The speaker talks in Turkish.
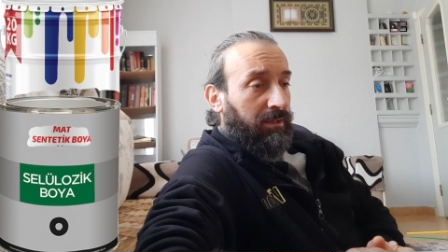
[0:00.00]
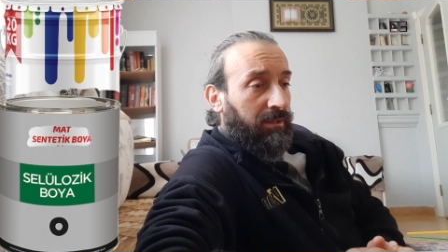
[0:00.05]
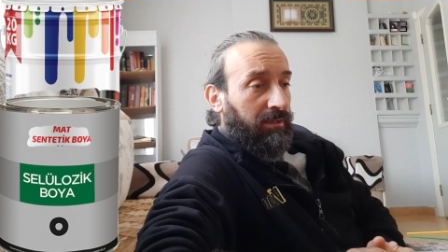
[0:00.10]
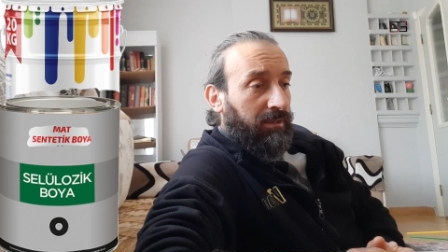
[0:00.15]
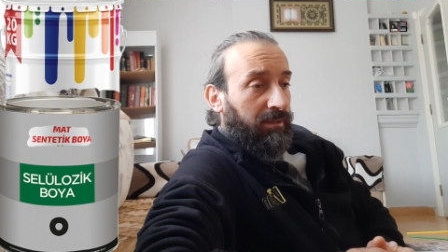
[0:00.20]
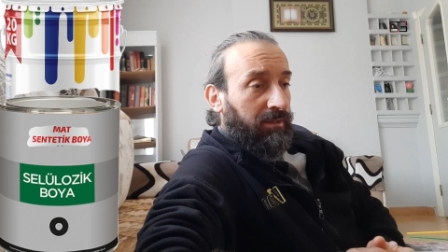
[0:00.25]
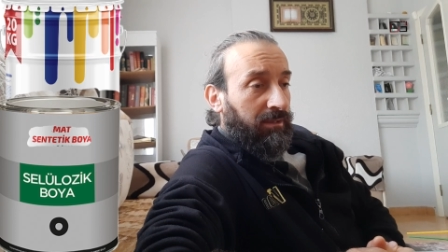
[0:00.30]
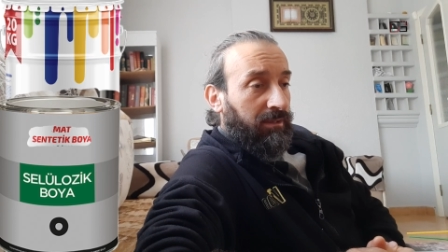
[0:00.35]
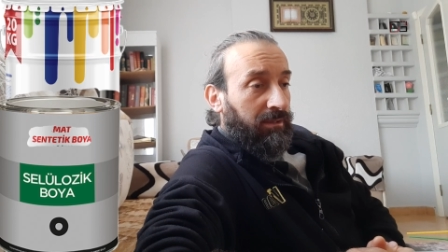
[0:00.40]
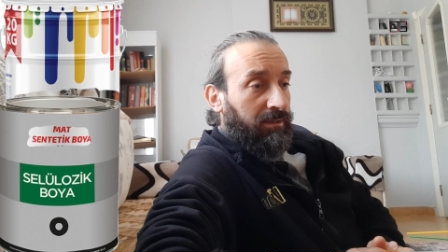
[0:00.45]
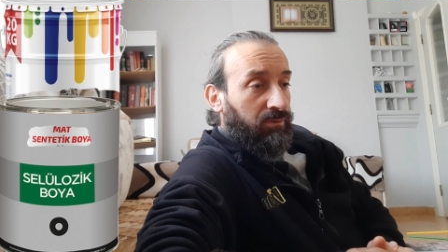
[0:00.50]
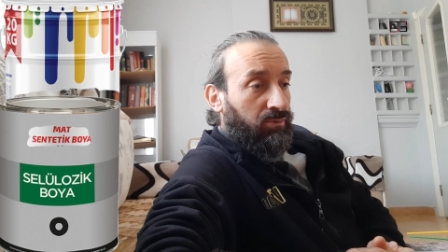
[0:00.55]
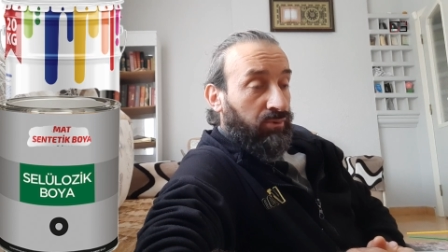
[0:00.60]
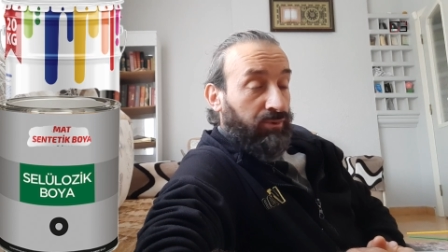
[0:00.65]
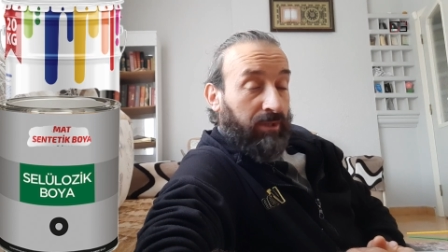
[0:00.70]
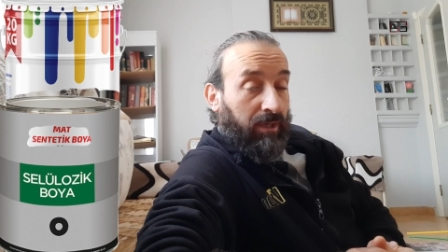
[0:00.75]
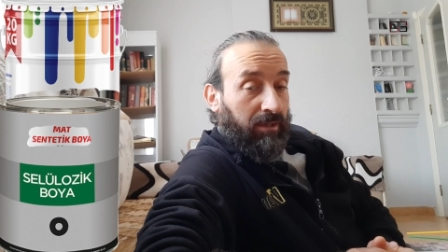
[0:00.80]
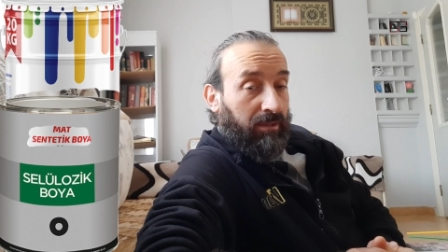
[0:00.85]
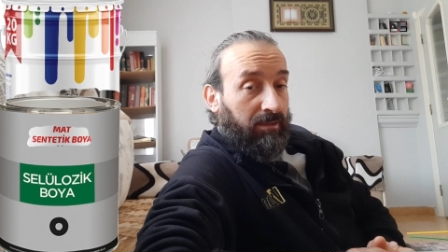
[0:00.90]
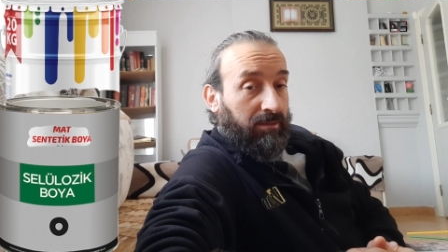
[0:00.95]
E,
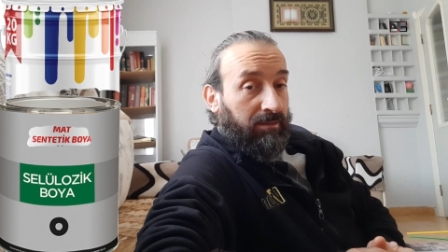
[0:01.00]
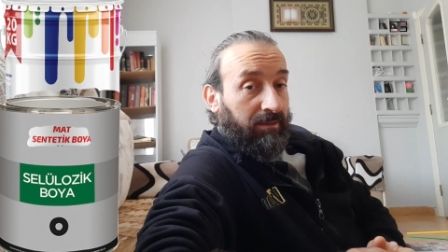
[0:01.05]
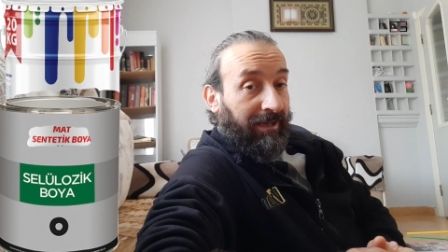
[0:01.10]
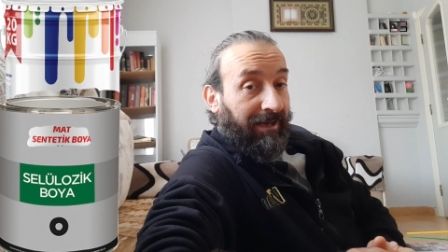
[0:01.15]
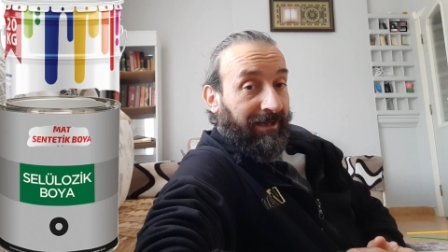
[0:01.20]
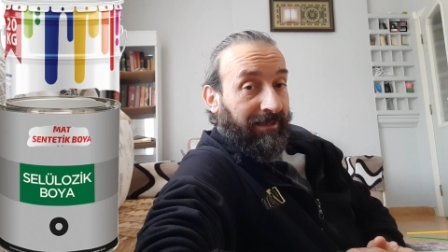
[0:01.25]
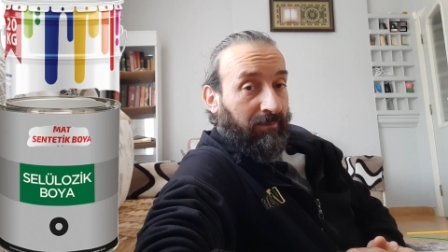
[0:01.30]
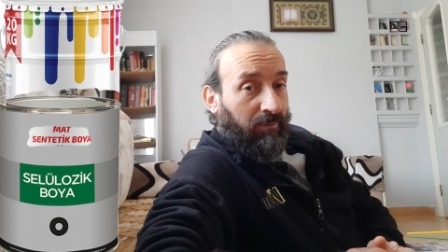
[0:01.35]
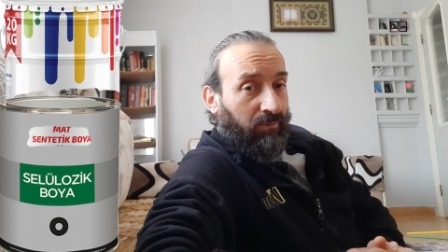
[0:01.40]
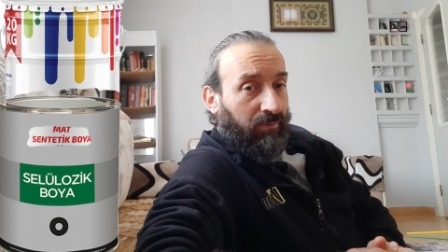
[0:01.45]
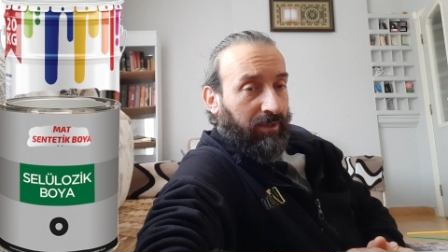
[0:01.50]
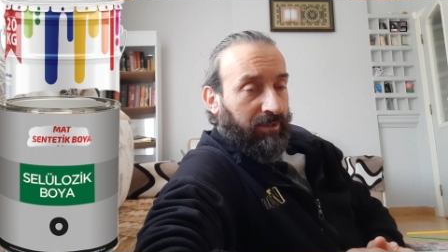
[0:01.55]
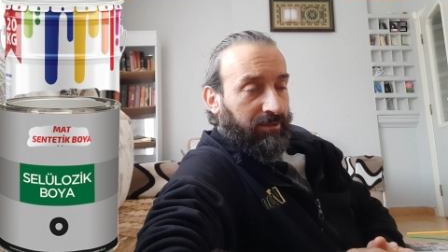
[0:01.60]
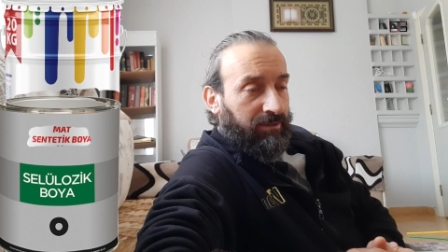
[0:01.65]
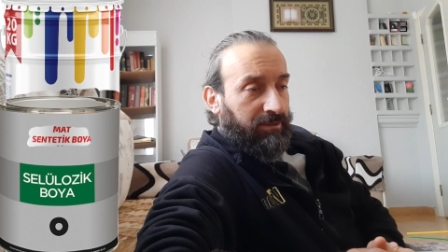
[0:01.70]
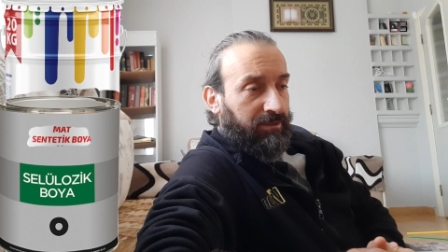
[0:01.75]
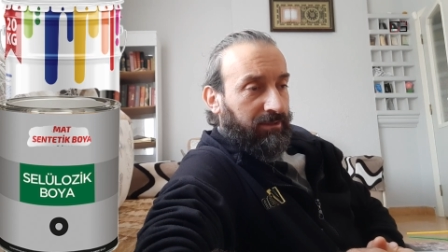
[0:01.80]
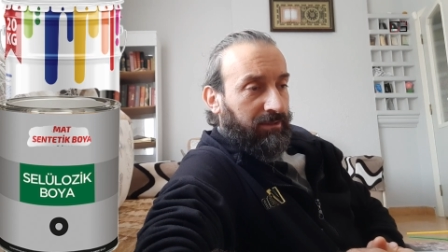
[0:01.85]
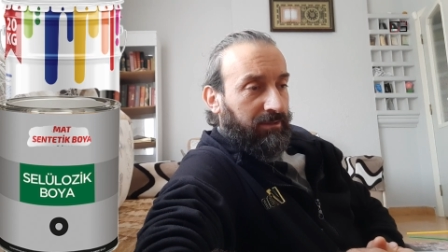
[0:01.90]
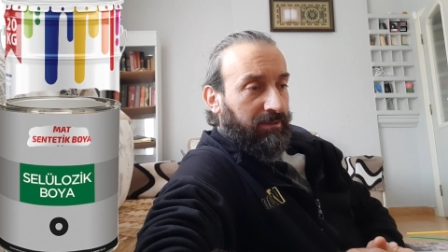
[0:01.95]
yüksek dayanımı
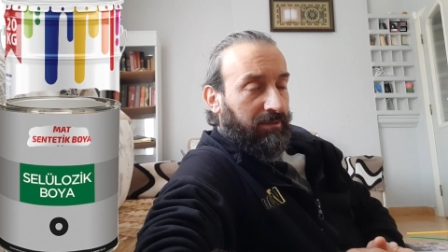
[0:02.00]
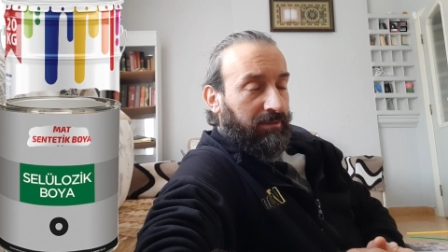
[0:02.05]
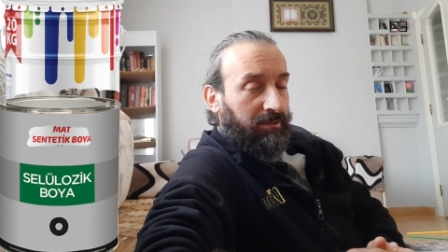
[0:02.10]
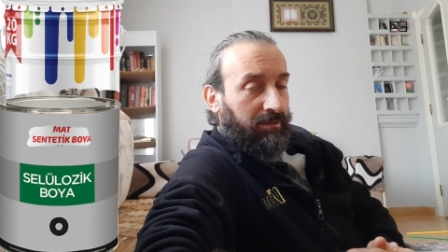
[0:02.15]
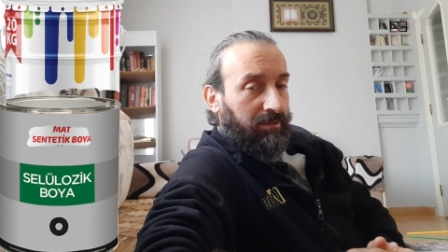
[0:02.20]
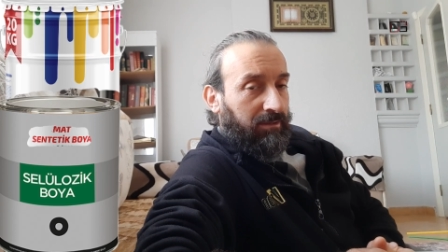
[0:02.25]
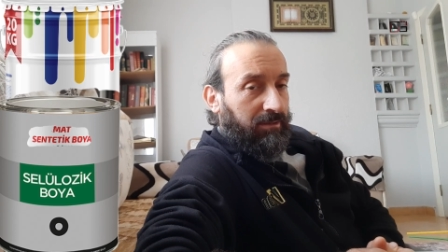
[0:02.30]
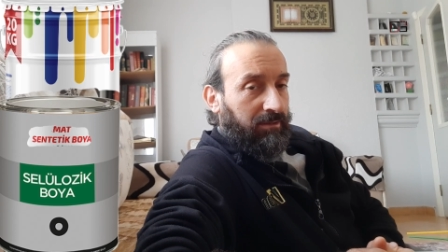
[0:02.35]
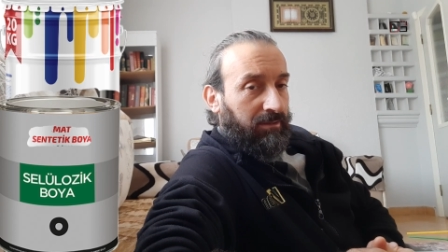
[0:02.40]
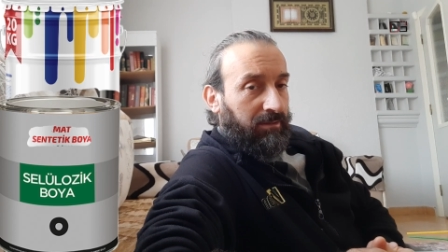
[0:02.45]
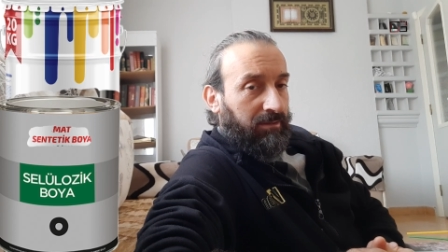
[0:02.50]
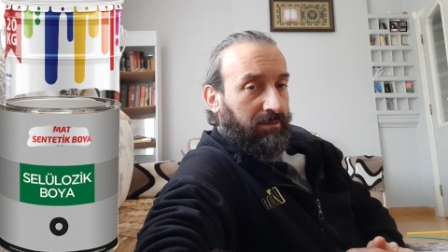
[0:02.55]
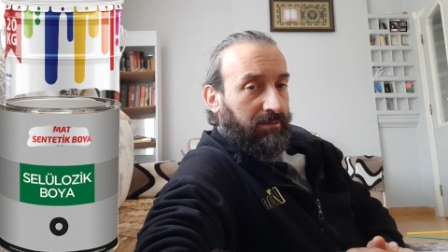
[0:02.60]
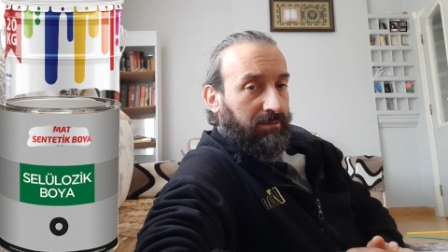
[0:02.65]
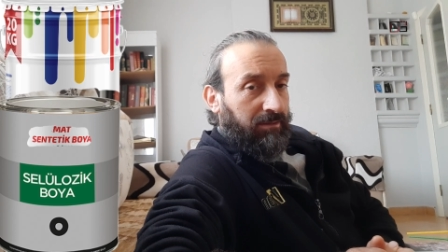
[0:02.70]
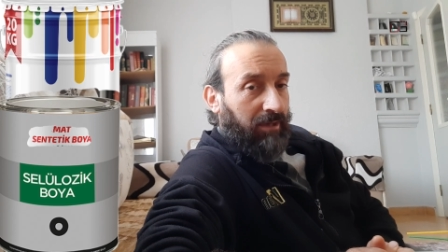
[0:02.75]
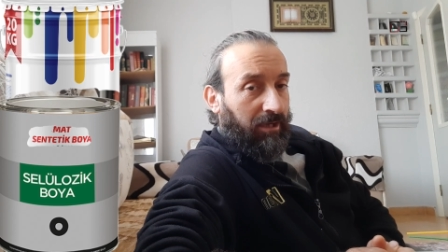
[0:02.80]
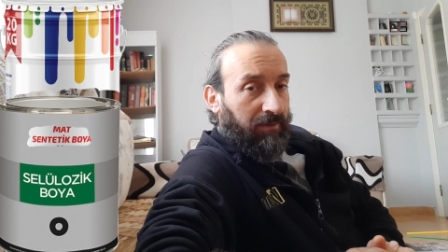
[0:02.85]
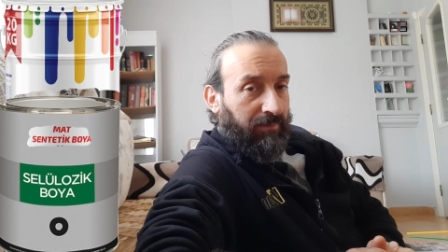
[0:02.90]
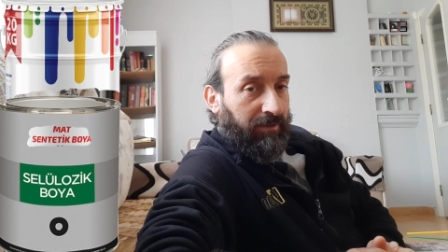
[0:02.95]
vardır e,
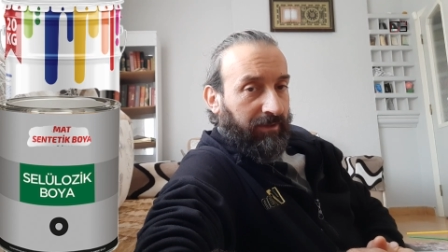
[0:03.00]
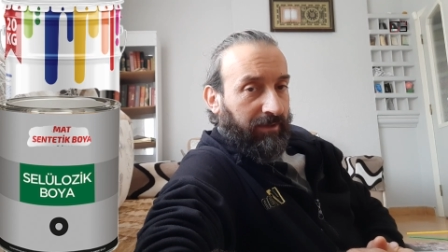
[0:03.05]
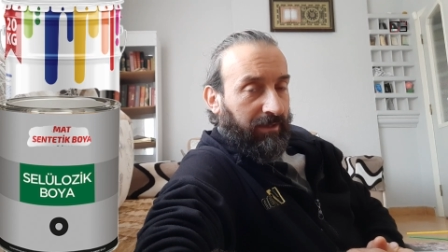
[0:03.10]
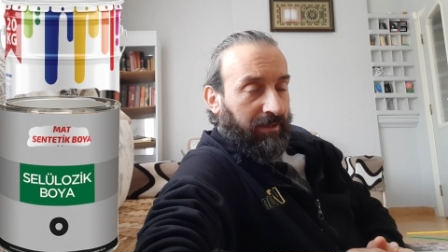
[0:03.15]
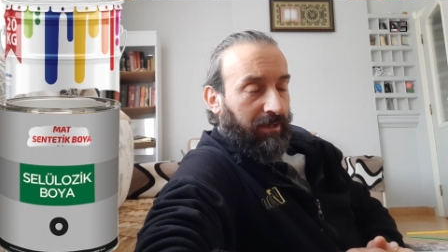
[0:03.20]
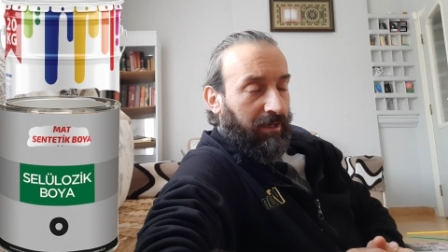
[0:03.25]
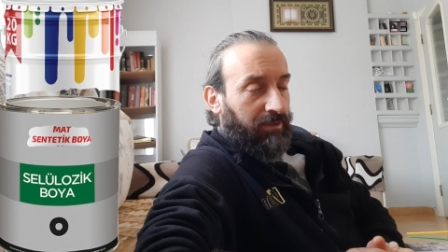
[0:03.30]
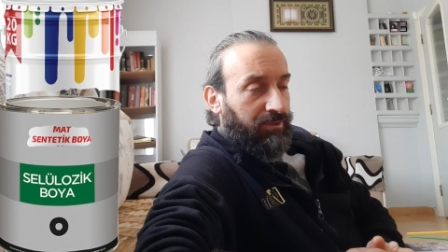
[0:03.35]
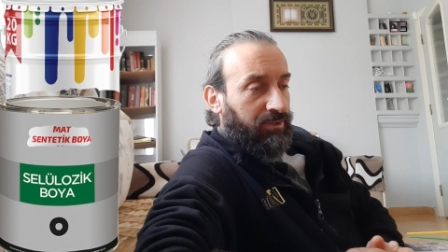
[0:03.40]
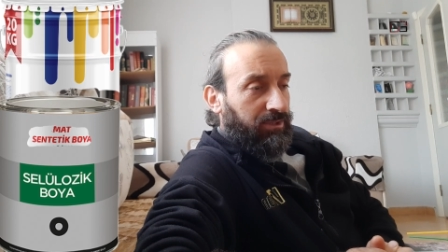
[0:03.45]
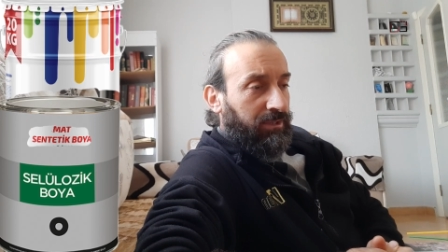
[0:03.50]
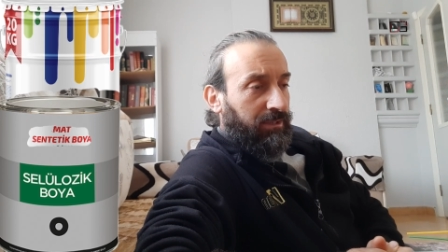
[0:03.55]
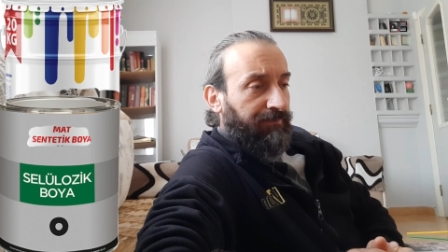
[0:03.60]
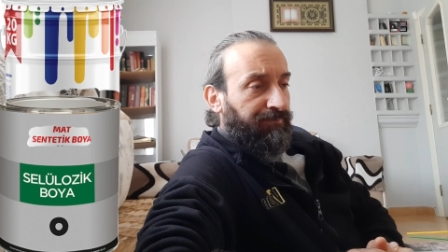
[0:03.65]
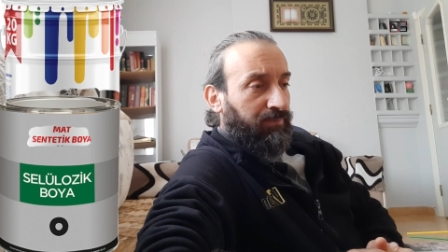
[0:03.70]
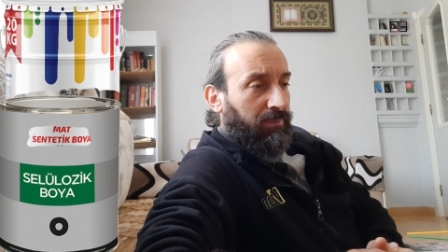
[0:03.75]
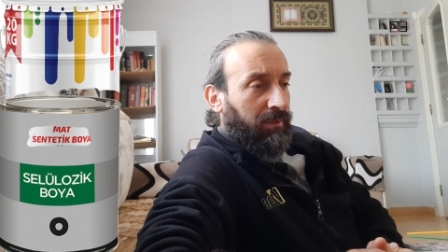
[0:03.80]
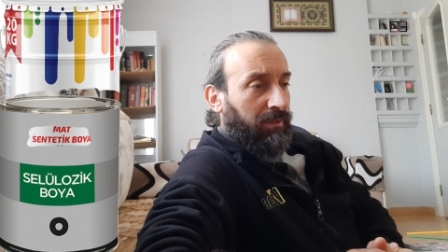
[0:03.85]
darbelere karşı.